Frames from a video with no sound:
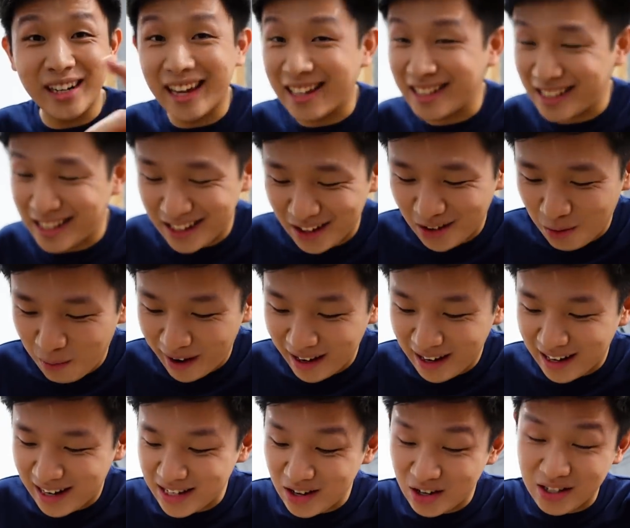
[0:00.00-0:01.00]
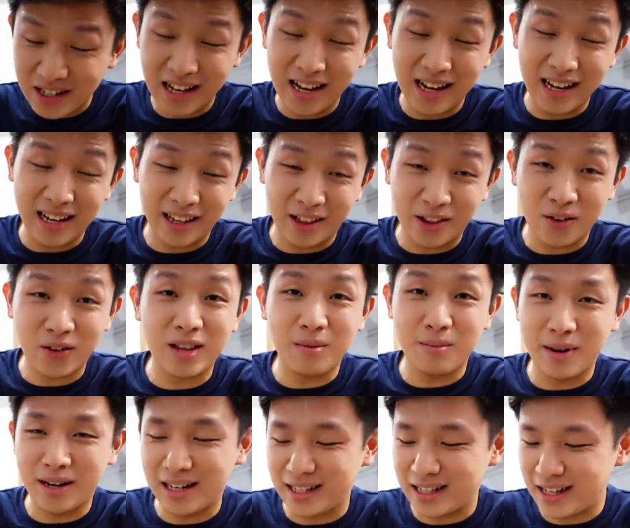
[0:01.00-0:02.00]
na-excite ako. Mahilig ka sa itong na
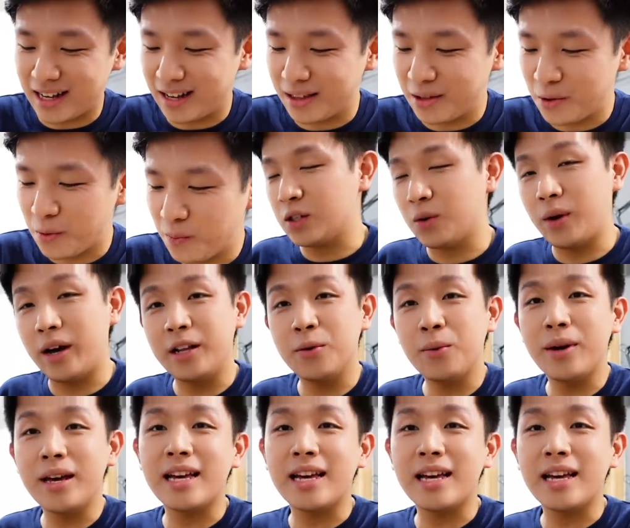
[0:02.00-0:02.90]
balasado. So anyway